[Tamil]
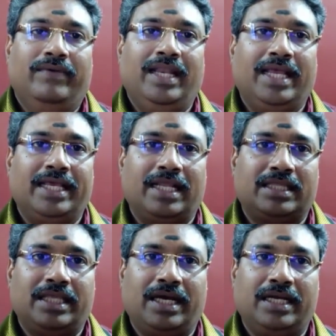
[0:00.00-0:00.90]
வெள்ளை
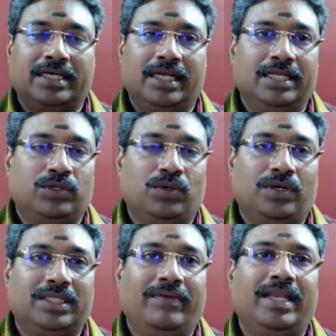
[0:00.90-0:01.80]
ரத்த அணுக்கள்
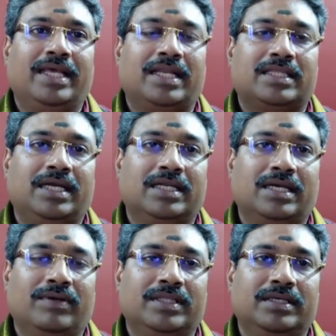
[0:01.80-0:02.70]
இருக்கும் அந்த வெள்ளை ரத்த
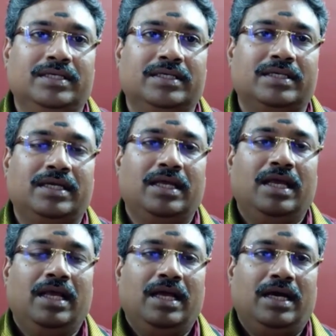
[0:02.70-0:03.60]
அணுக்கள் வந்து
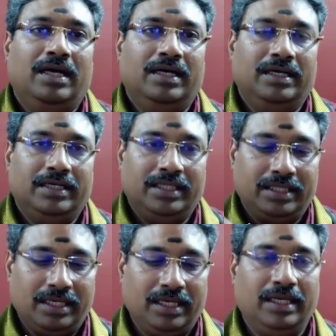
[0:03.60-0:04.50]

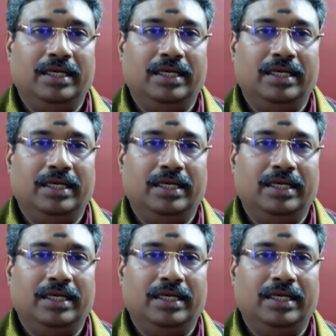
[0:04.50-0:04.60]
இந்த